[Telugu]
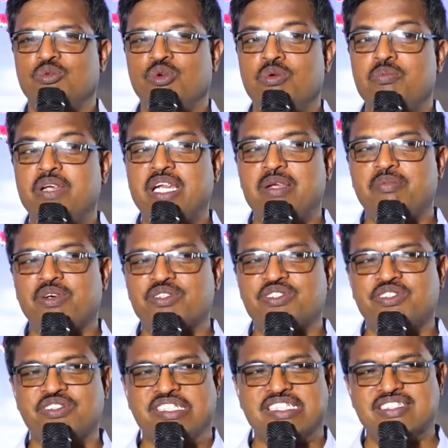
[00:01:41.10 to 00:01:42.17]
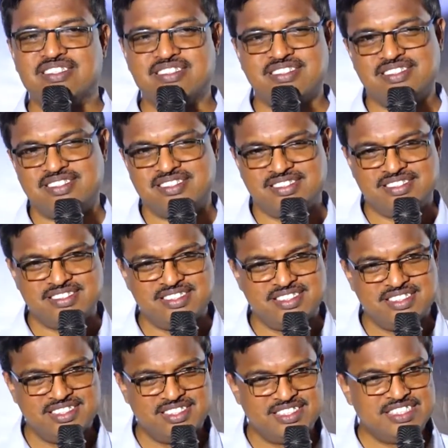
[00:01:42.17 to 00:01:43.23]
ఊపిరి ఫస్ట్
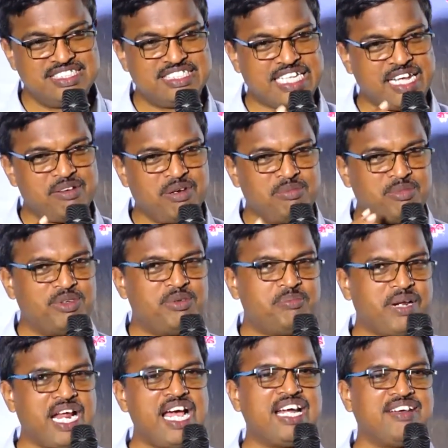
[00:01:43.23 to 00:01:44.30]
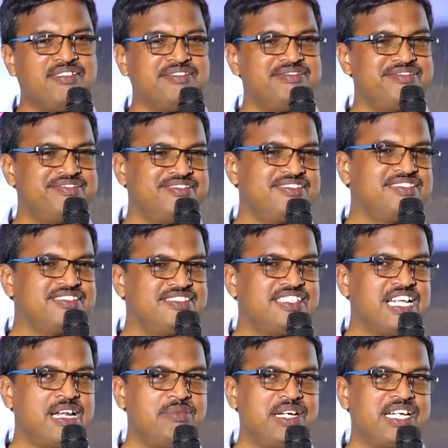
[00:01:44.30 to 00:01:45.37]
జీవము ప్రాణం
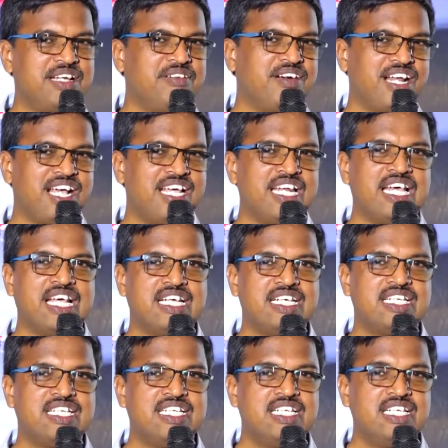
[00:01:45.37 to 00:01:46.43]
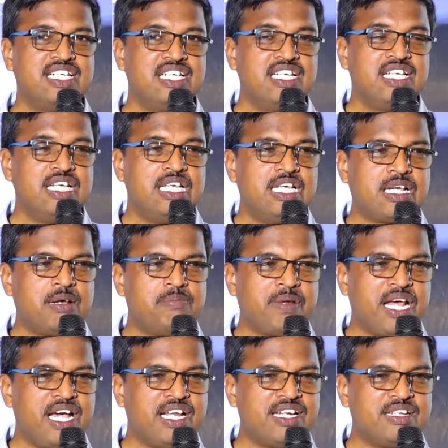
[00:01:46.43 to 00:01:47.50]
నిలబెట్టేవాడు ఆయనే ఇక
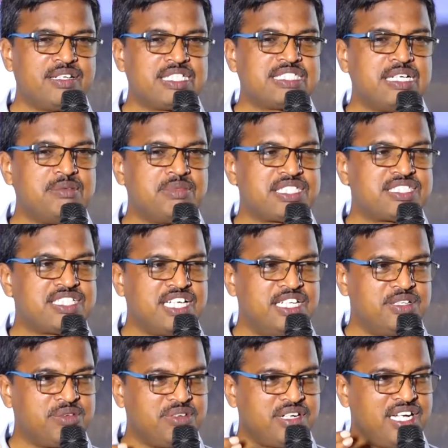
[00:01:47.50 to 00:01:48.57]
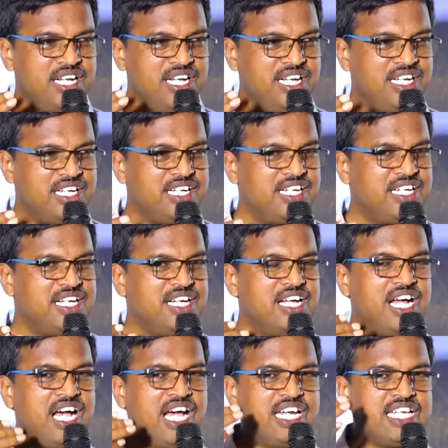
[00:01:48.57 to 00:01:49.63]
ప్రాణానికి సమస్తాన్ని కూడా
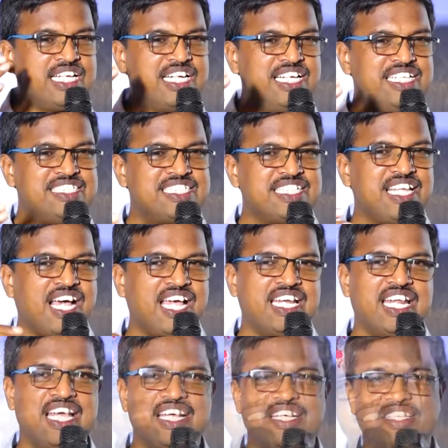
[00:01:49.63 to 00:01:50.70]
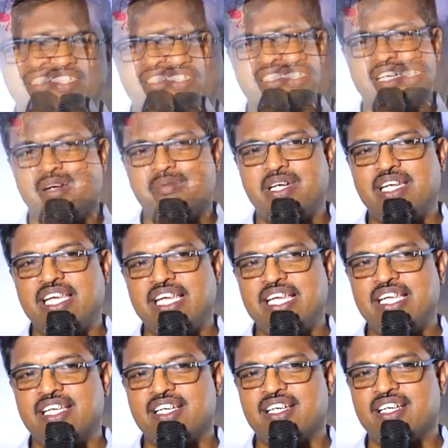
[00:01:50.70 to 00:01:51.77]
అనుగ్రహించేది ఆయనే కాబట్టి
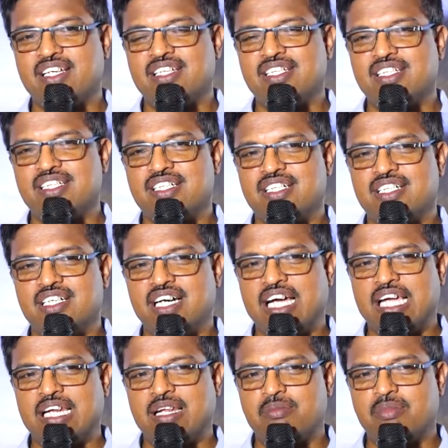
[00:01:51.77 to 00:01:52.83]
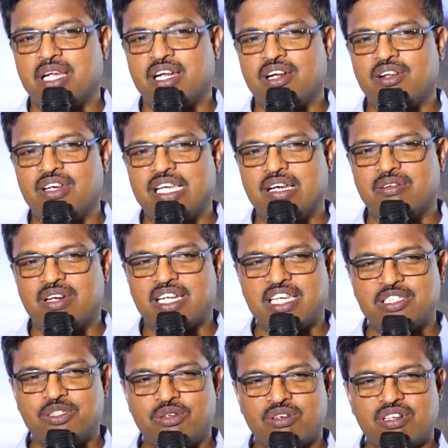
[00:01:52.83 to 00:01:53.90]
ఆయన మనలో ఎవరికి
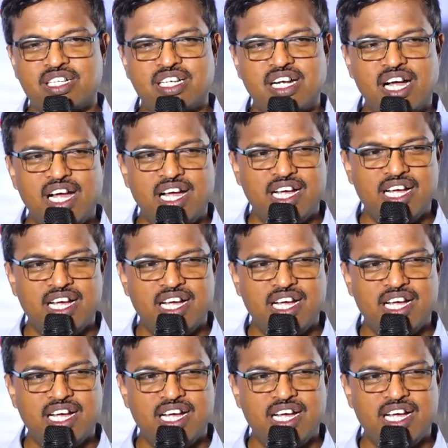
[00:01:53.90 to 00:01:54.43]
దూరంగా